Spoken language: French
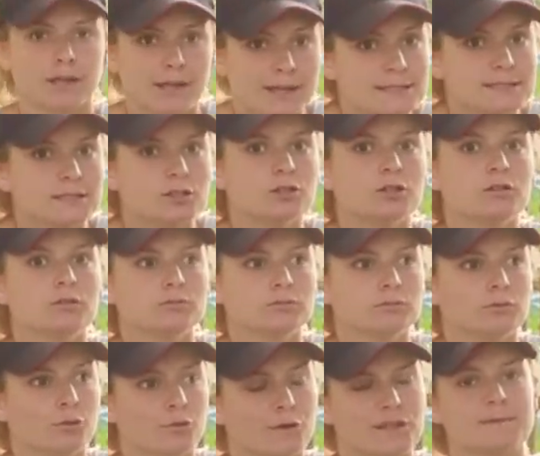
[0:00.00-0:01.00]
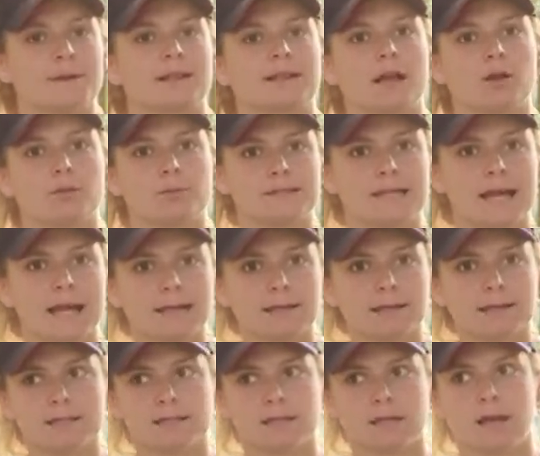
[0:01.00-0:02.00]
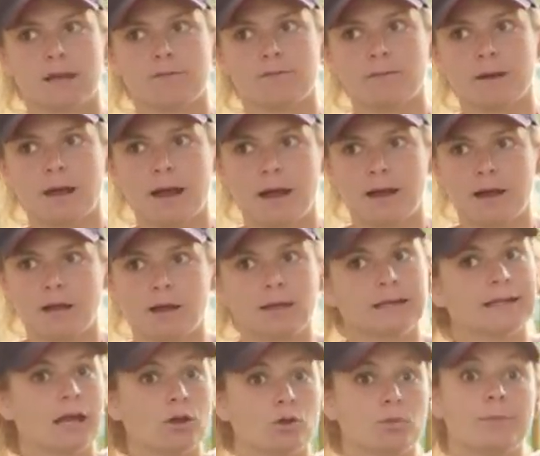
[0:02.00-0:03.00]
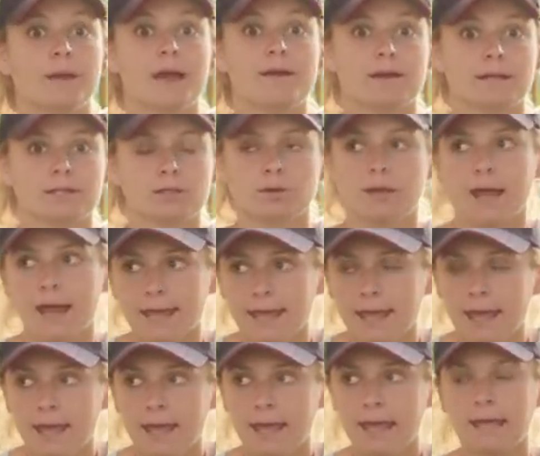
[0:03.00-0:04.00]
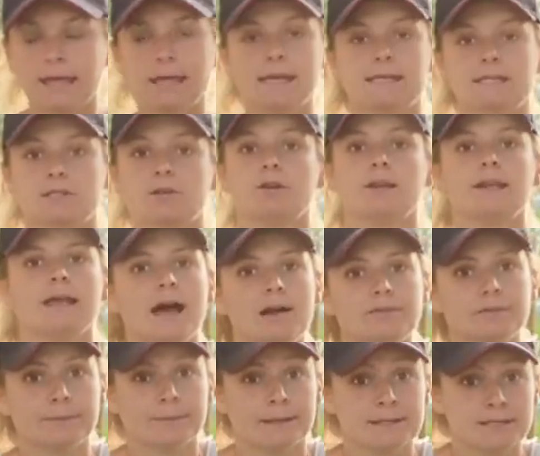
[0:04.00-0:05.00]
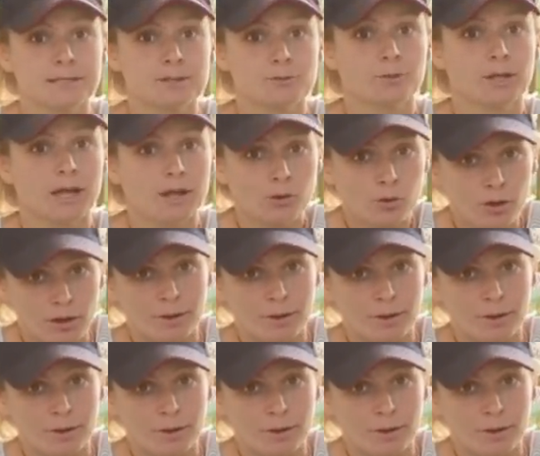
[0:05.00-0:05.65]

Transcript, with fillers: est-ce que on va se mettre à l'obstacle Est-ce qu'elle va galoper avec Soleil et est-ce que Léa va passer son galop